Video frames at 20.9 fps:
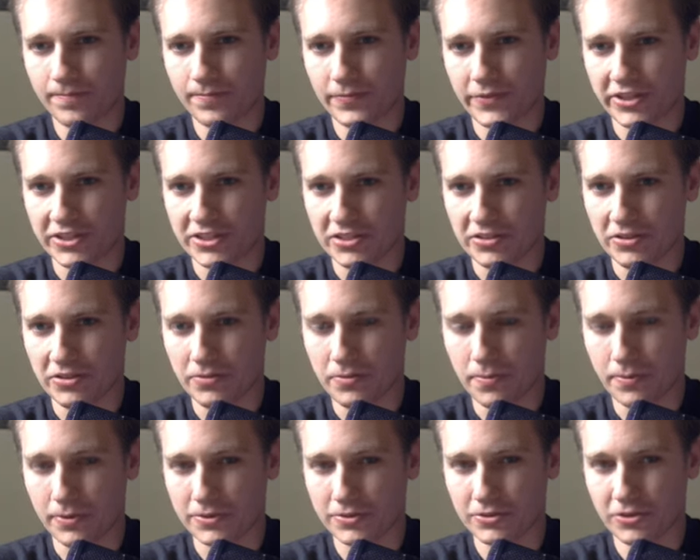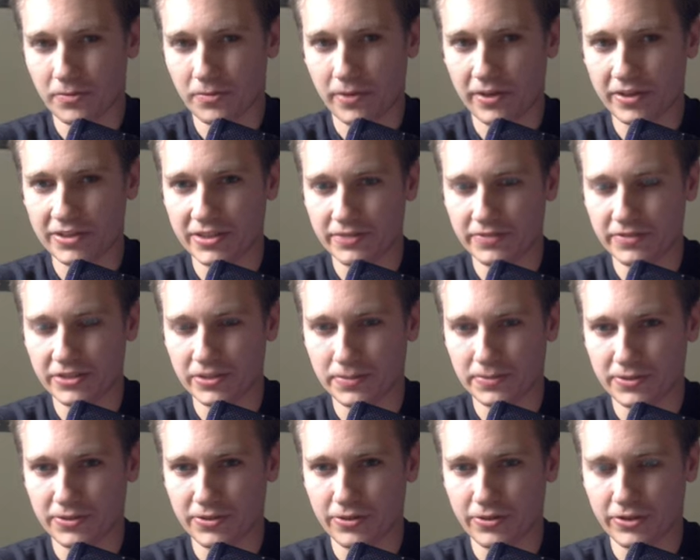jest to po prostu normalne zjawisko
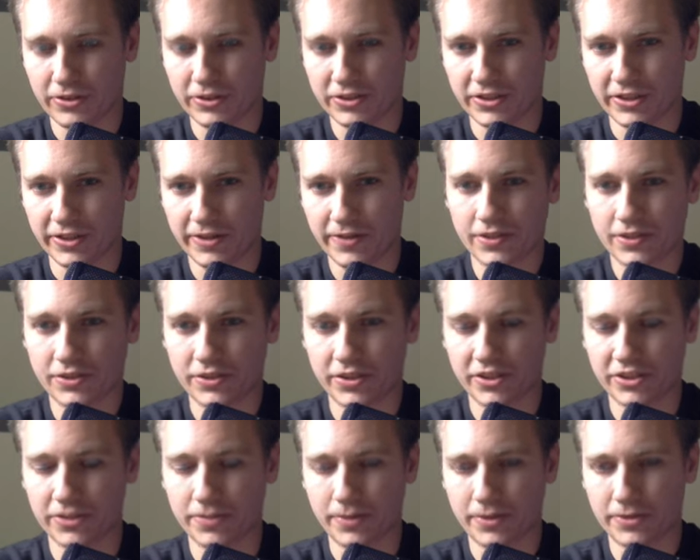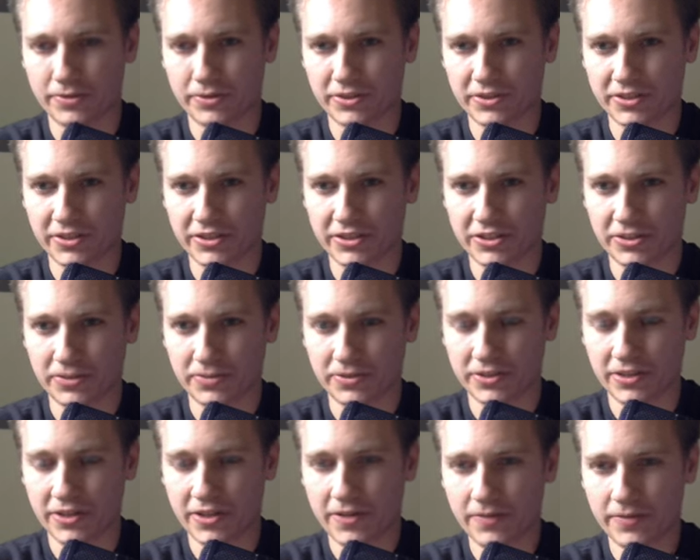psychologiczne, czyli jeżeli pracujecie nad czymś
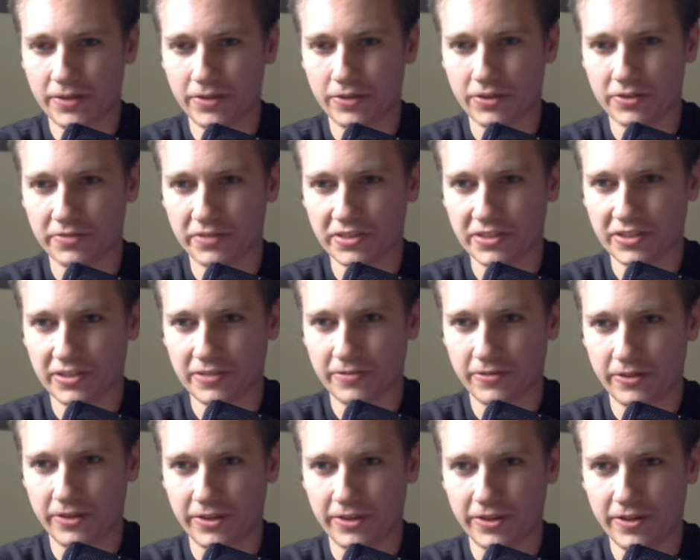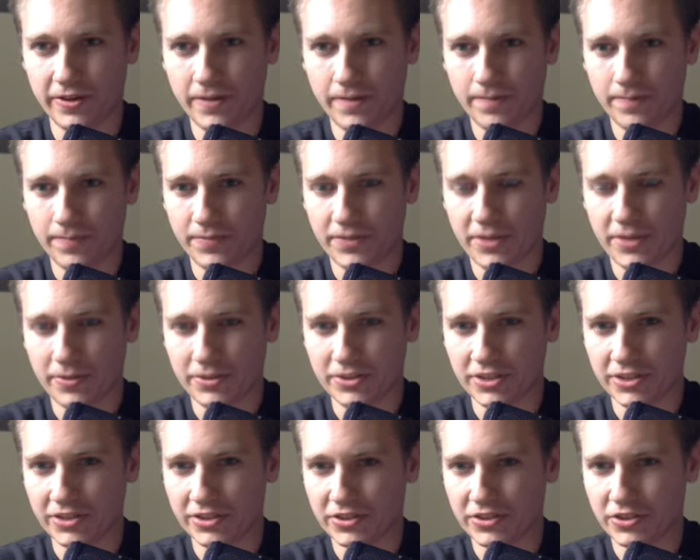tylko z własnej woli, nie ma
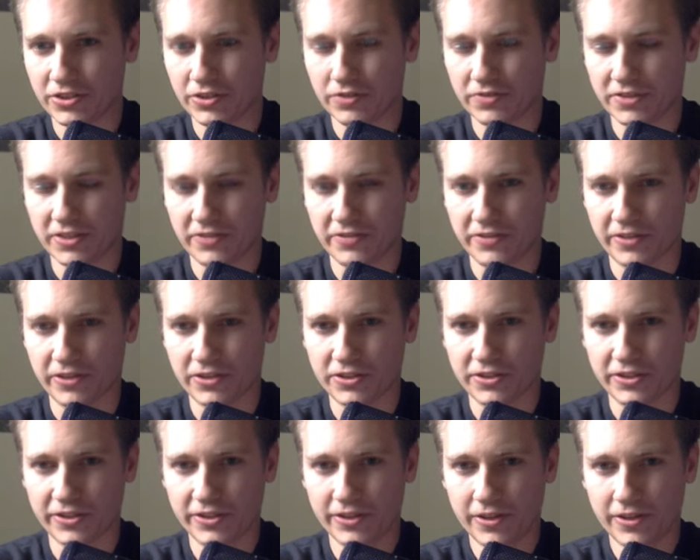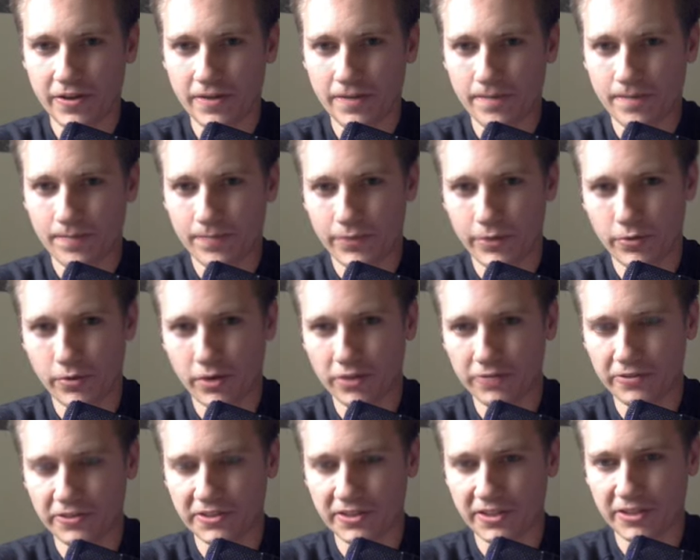żadnych czynników zewnętrznych, to
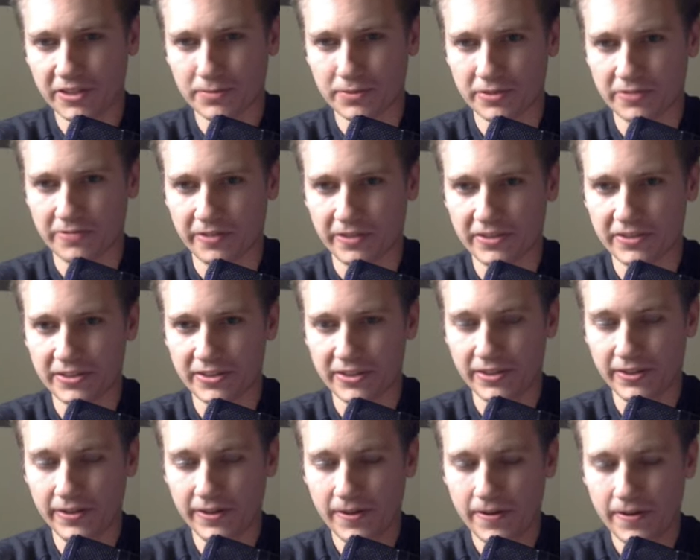łatwiej znaleźć motywację,